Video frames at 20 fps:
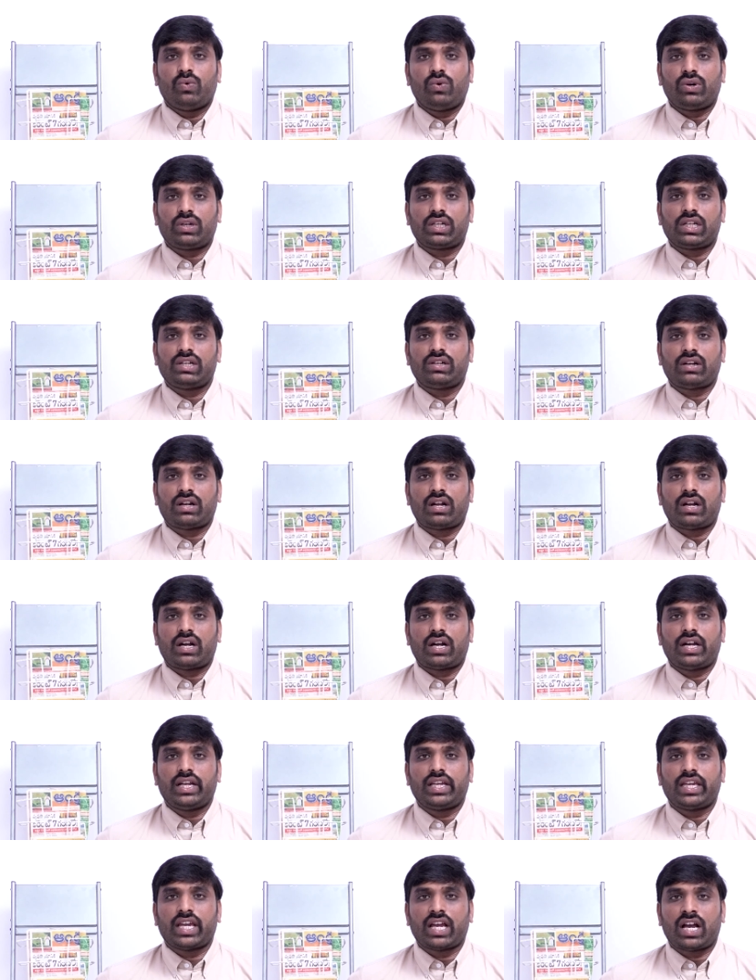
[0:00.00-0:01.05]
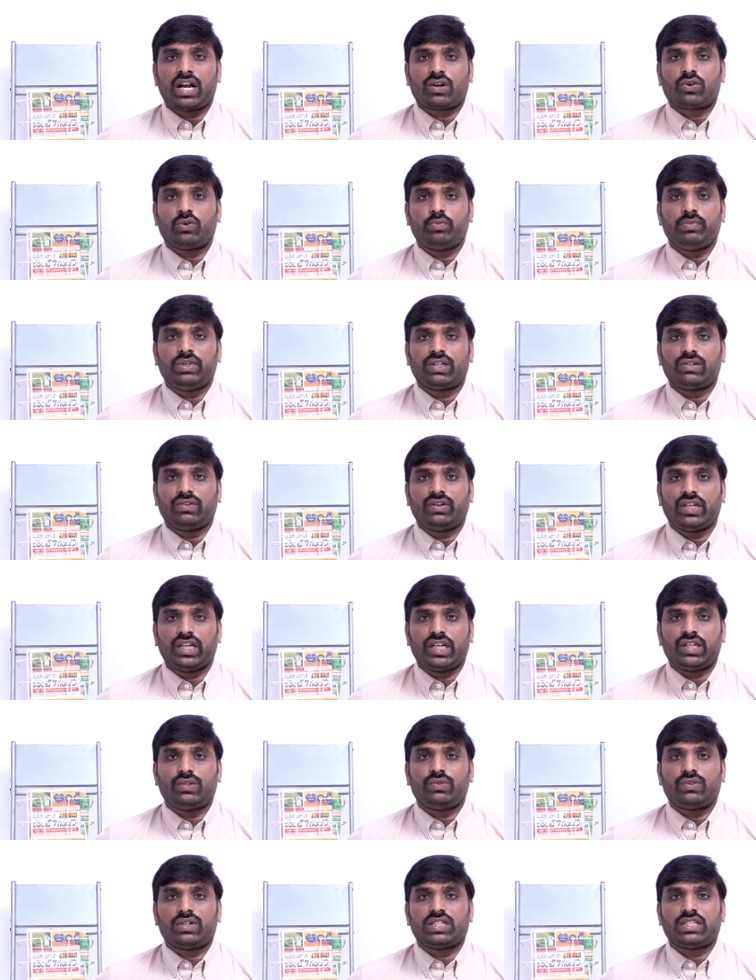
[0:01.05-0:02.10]
ఓట్లను అడిగే హక్కు మీకు
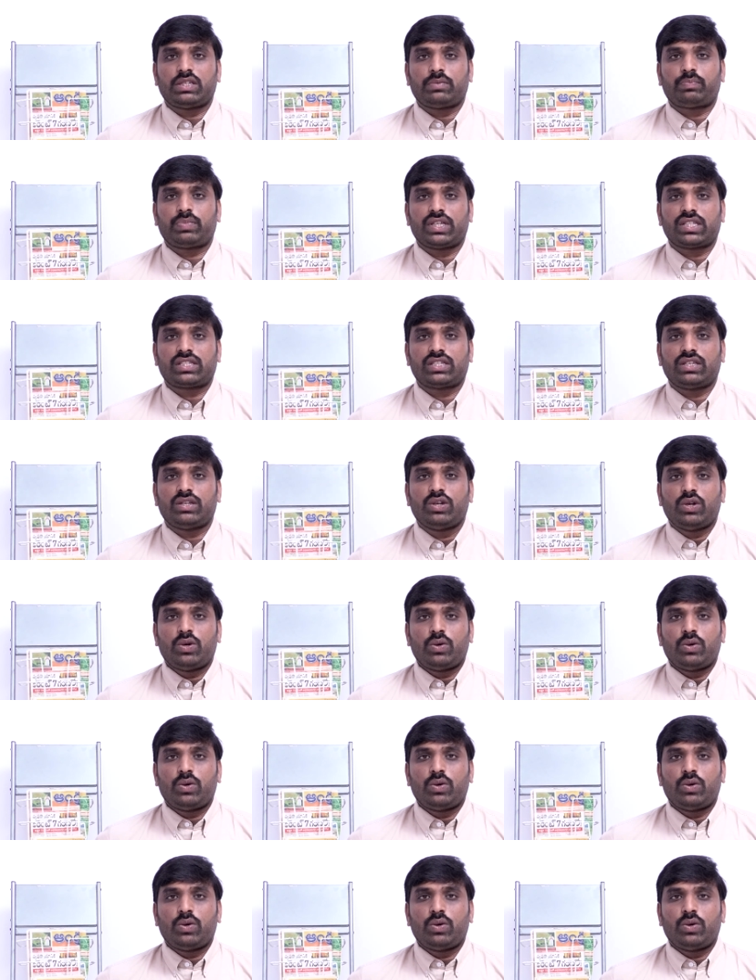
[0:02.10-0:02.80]
లేదు అని చెప్పేసి